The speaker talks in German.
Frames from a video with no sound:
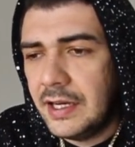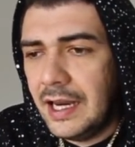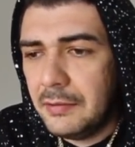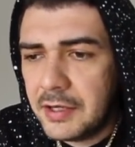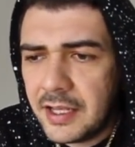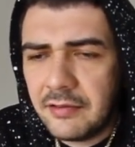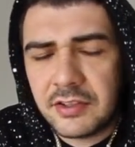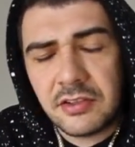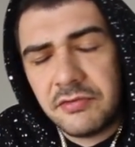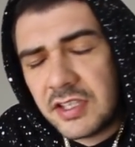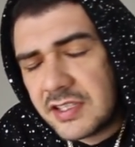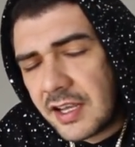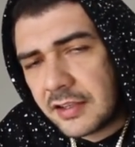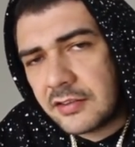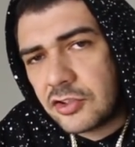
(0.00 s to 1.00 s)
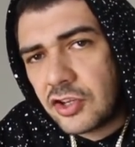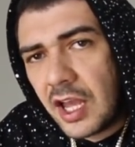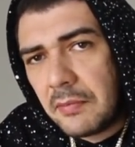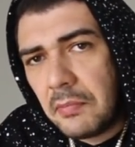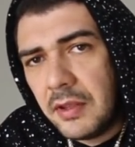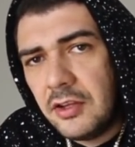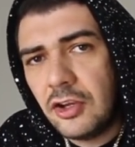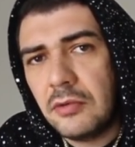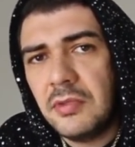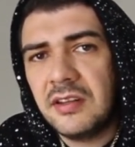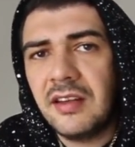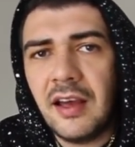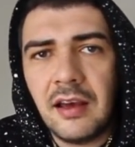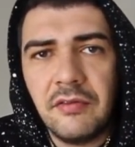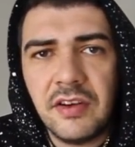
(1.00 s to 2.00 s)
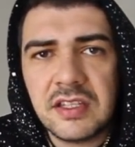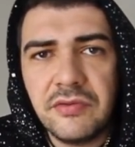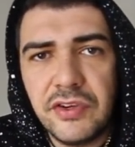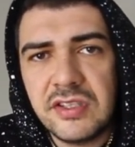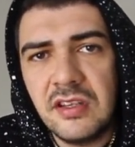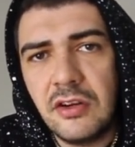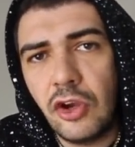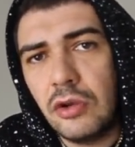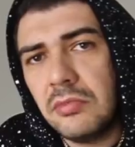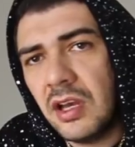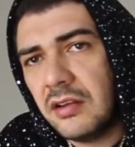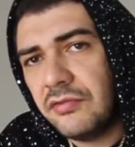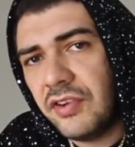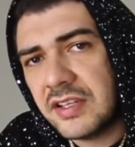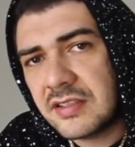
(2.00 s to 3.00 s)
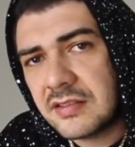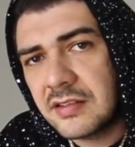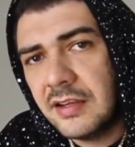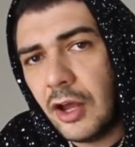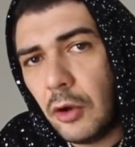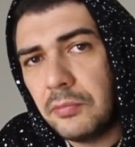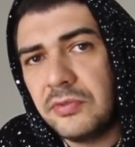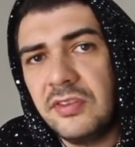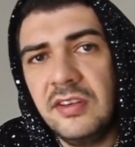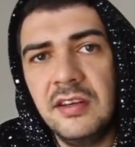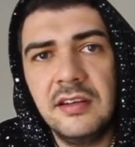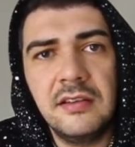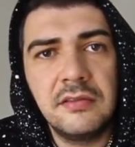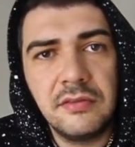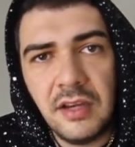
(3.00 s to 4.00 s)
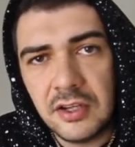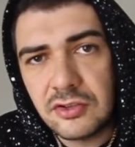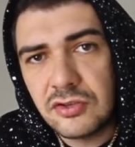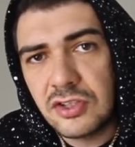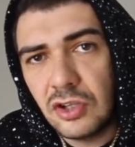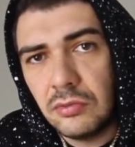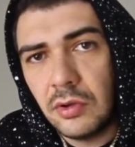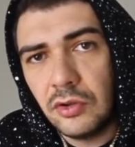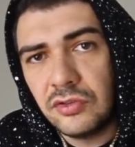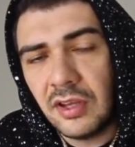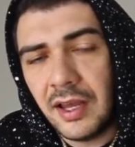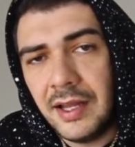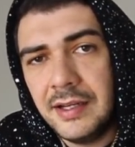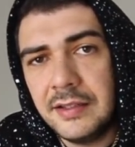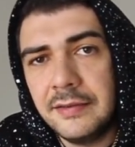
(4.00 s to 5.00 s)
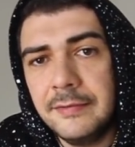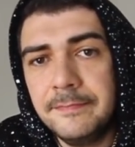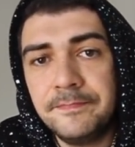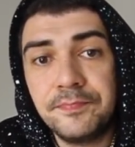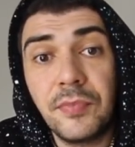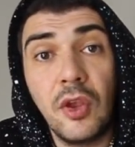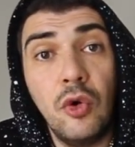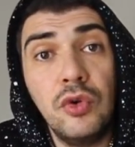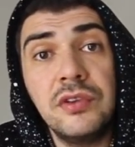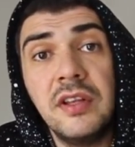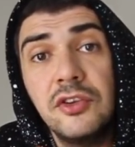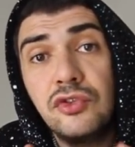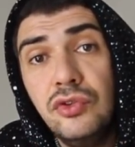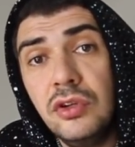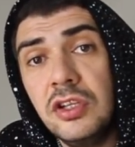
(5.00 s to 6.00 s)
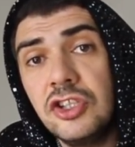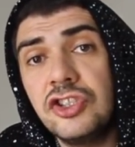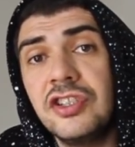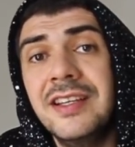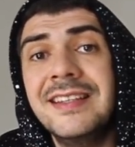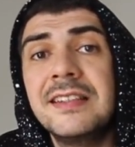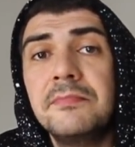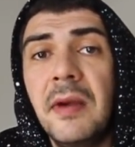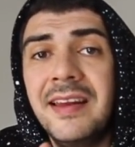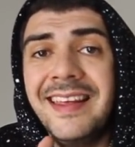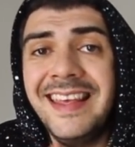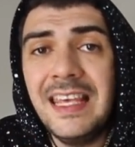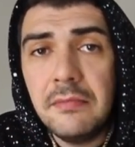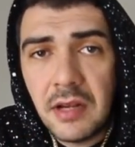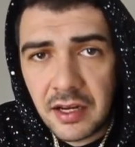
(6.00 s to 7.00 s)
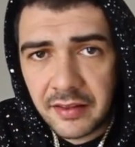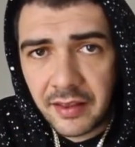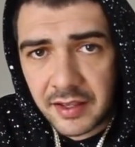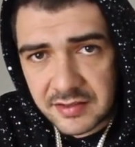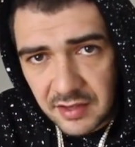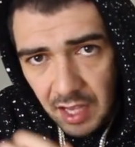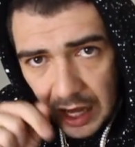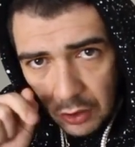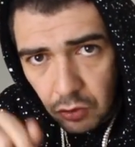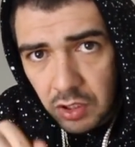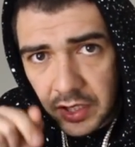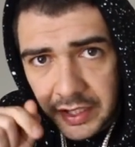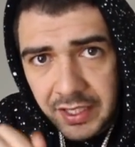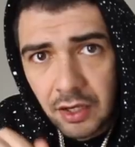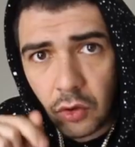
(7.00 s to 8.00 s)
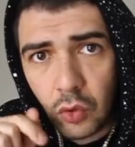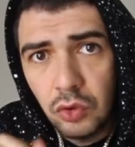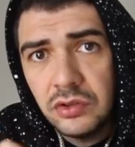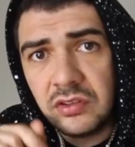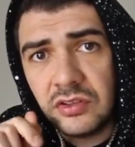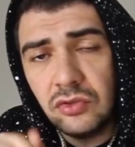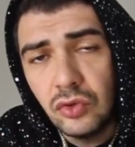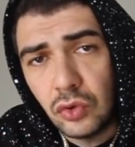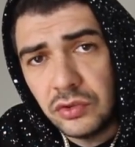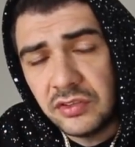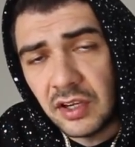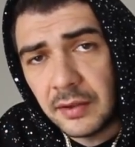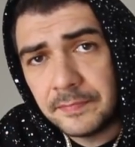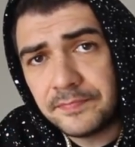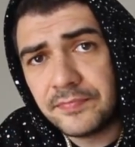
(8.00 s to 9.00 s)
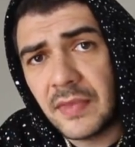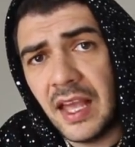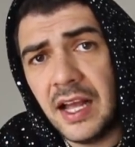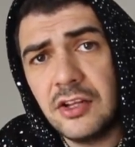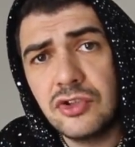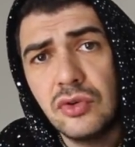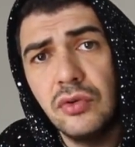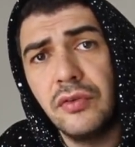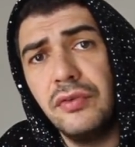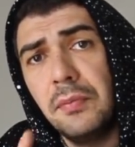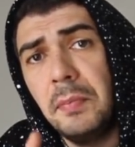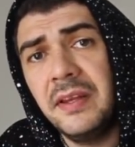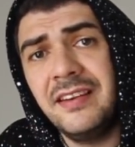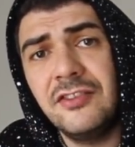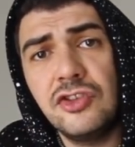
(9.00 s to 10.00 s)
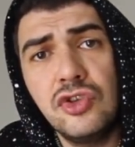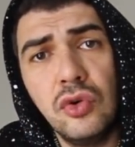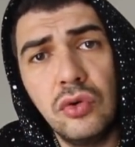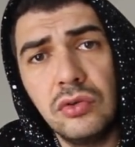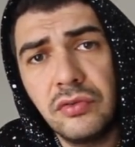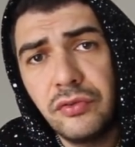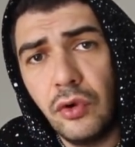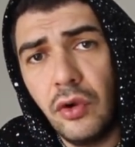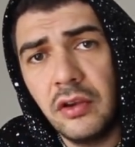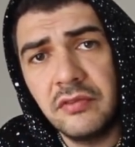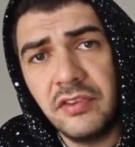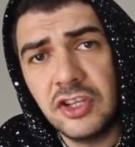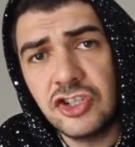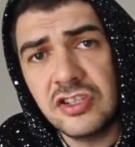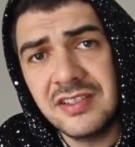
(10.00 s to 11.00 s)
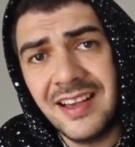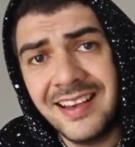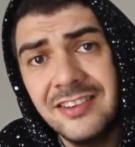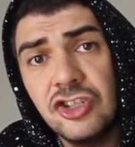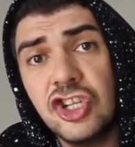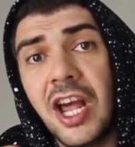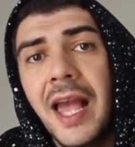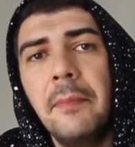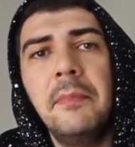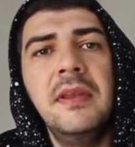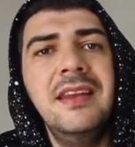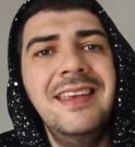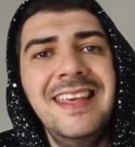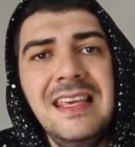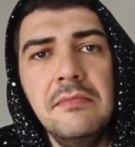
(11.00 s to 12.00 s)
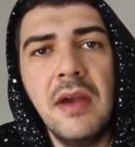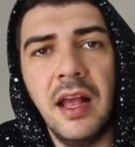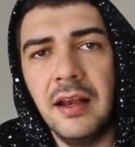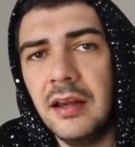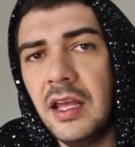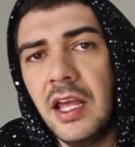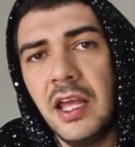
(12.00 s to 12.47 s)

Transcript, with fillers: Aber naja, was habt ihr gesagt? Schreibt mal in die Kommentare, was wisst ihr darüber, was glaubt ihr, lasst uns darüber unterhalten. Und natürlich ist meine E-Mail-Adresse auch hier unten drunter. Also für Petitionen, für irgendwelche Sachen, schreibt mir eine E-Mail.